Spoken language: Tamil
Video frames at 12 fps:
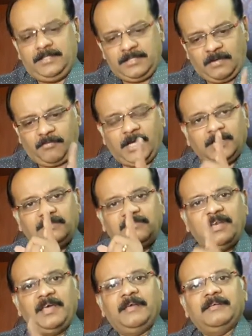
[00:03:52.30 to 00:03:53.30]
இந்த
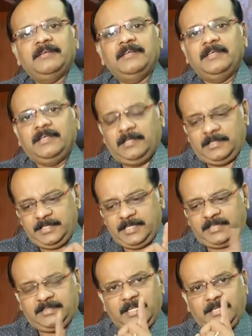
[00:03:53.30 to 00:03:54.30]
வாரத்துல
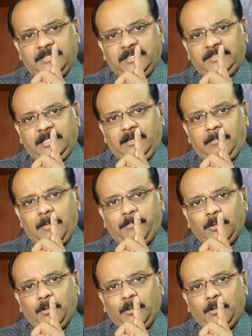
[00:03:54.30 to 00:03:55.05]
எத்தனை திட்டம் நம்ம